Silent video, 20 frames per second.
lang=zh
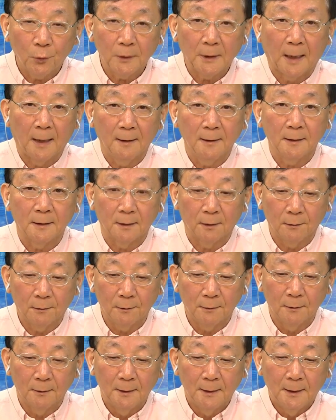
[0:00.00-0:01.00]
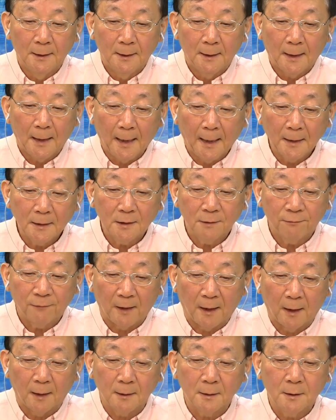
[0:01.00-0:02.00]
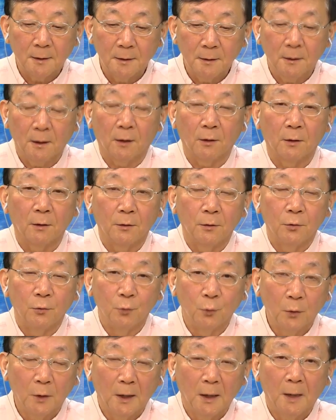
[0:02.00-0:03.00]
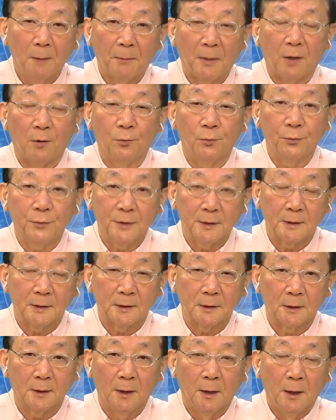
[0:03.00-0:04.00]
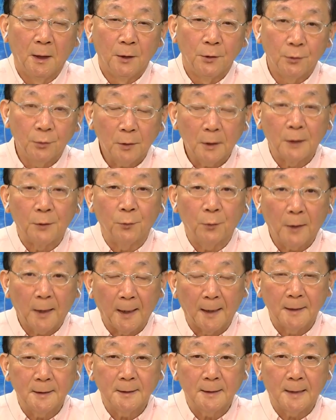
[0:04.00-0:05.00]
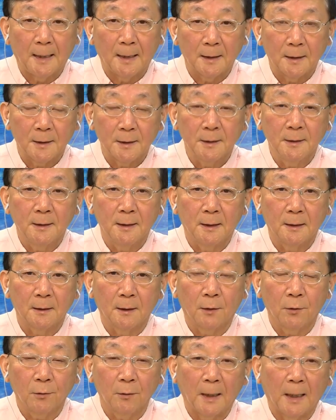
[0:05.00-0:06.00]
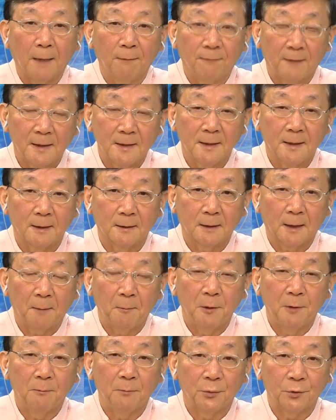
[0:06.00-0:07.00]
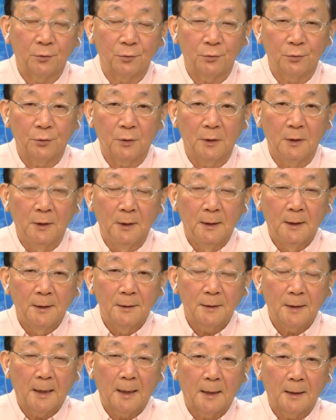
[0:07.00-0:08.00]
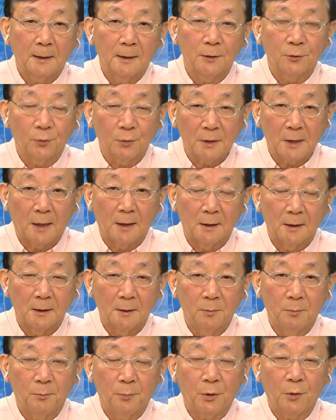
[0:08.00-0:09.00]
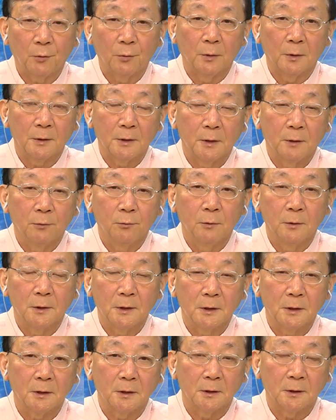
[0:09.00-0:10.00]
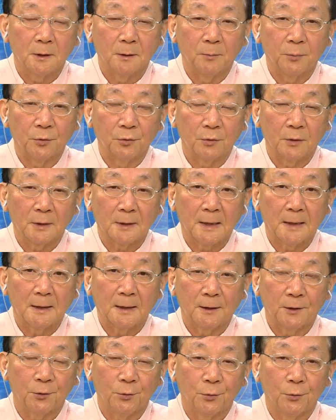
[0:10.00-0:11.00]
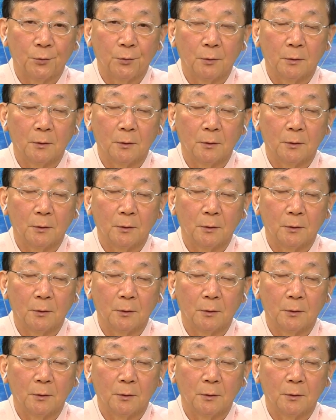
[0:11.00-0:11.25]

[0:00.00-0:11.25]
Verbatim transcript: 谈了以后，孩子反而知道如何来保护自己。有很多孩子啊，实际上后来发现，他们比如说在各种场合，包括自己的，比如说参加体育、